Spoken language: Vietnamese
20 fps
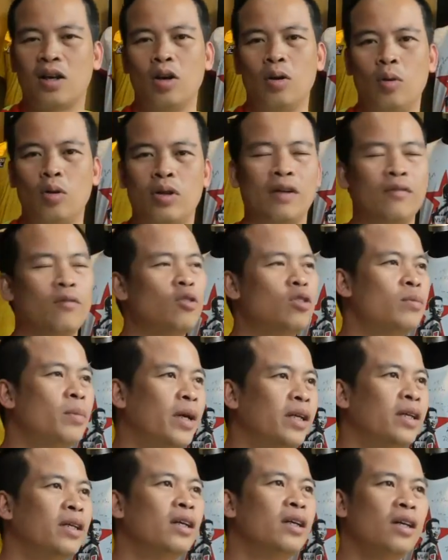câu lạc bộ Thành phố Hồ Chí
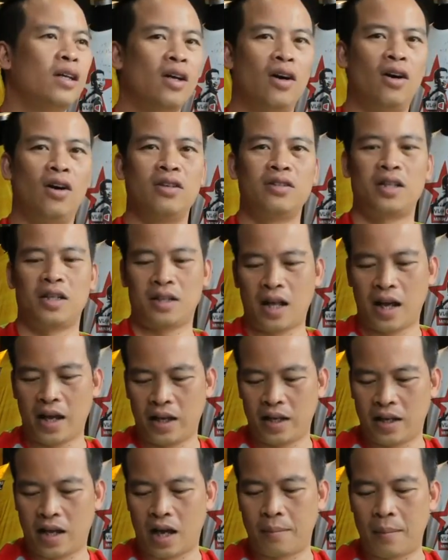Minh họ sẽ
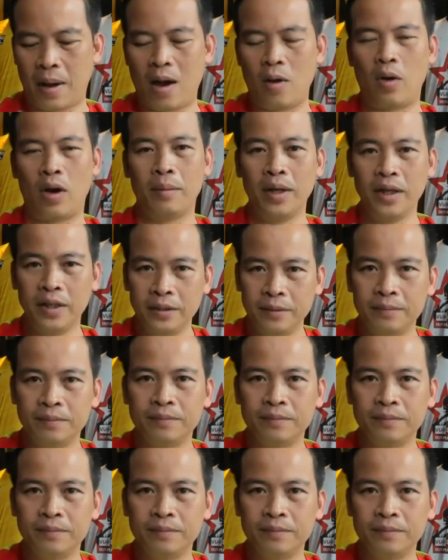thay cả ba ngoại binh.